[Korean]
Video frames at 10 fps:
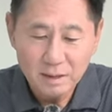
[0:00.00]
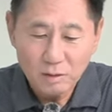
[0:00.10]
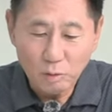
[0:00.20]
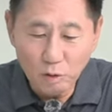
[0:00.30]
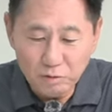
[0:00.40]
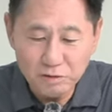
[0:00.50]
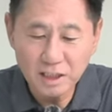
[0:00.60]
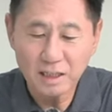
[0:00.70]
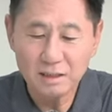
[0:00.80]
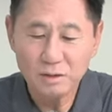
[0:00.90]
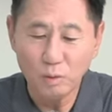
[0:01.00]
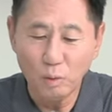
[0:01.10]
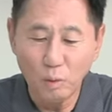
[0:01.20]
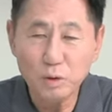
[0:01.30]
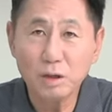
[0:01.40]
골프장, 또
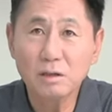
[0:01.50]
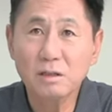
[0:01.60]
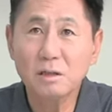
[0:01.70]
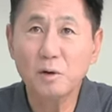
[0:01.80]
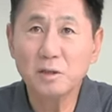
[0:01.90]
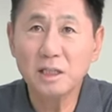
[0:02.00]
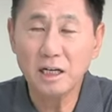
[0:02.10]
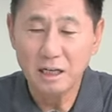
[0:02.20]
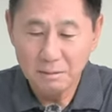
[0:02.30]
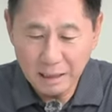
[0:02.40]
5성급 호텔,